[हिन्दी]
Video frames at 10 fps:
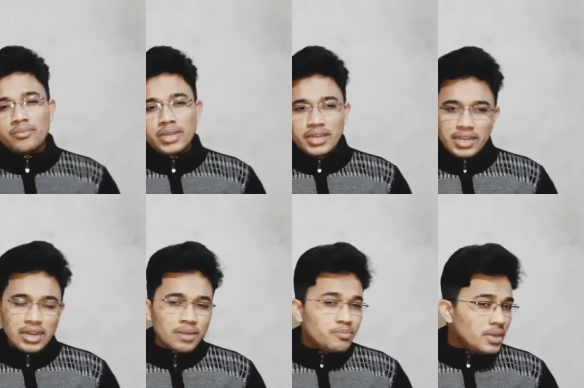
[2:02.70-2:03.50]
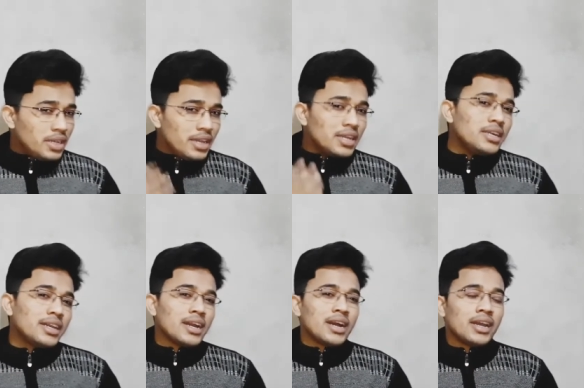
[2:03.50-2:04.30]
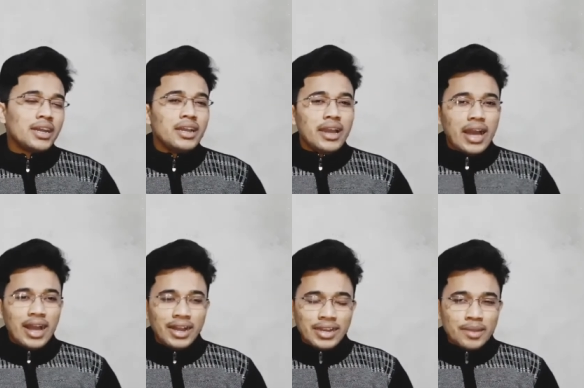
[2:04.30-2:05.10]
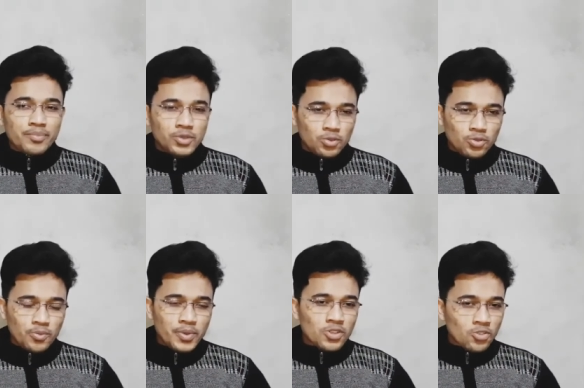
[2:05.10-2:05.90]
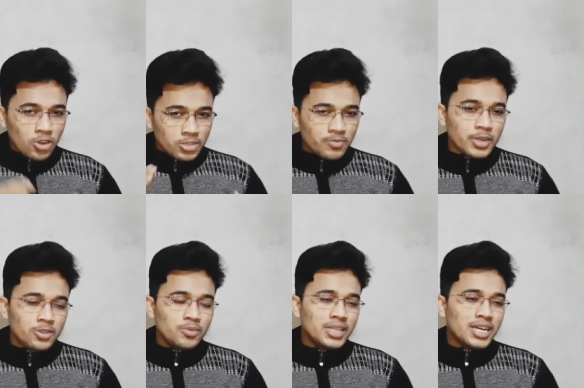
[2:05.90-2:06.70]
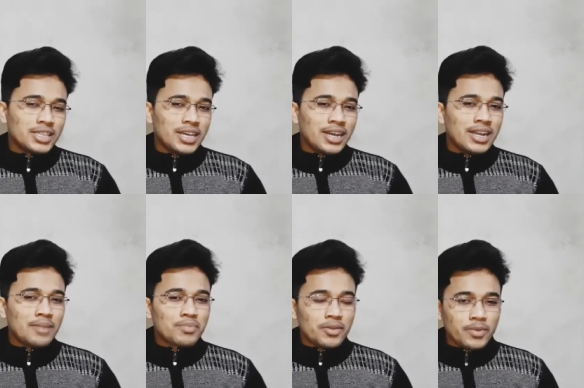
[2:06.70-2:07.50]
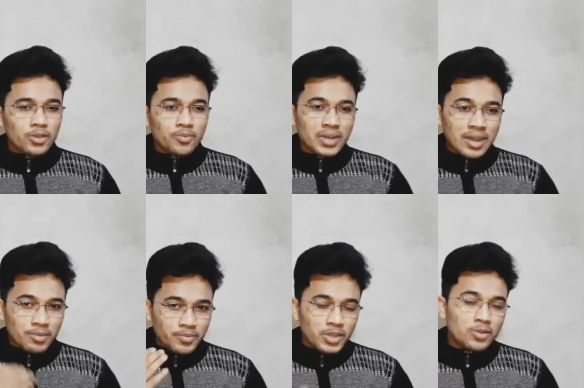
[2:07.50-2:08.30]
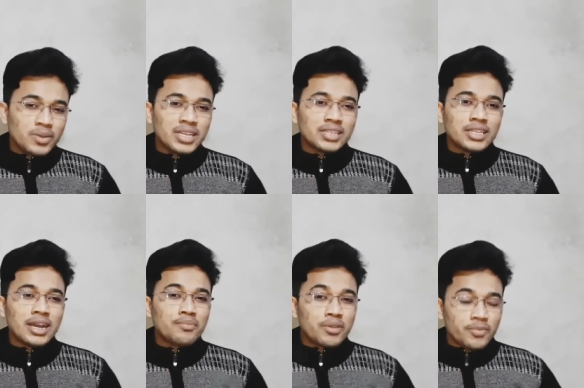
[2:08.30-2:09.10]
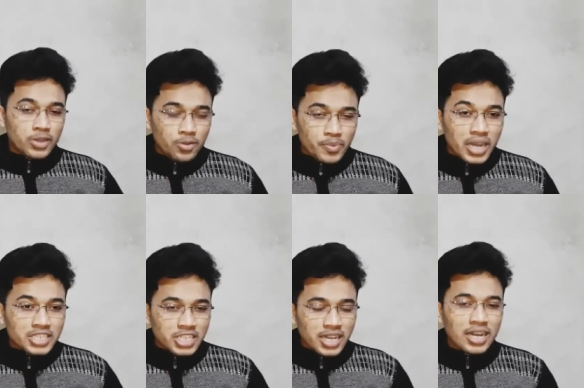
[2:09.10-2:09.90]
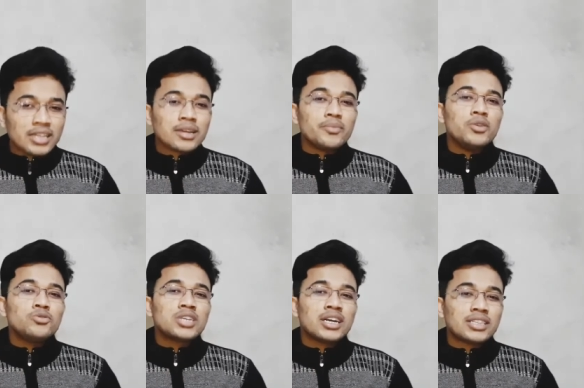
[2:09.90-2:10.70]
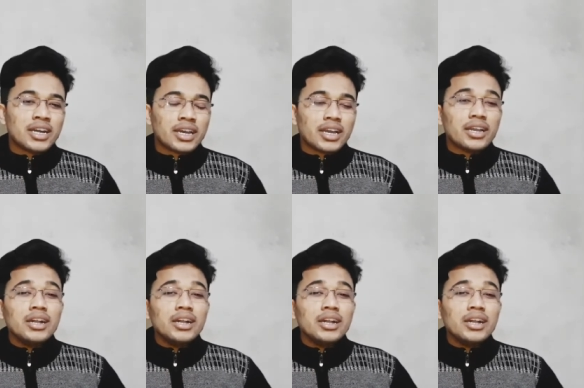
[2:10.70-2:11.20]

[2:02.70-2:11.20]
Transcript: मिलेगा अब मिलने के लिए क्या है अगर आप यूट्यूब पे शॉर्ट्स वीडियो बनाते हैं अगर आपका वीडियो बराबर वीडियो बनाती है आपके वीडियो पे अच्छा खासा व्यूज़ आता है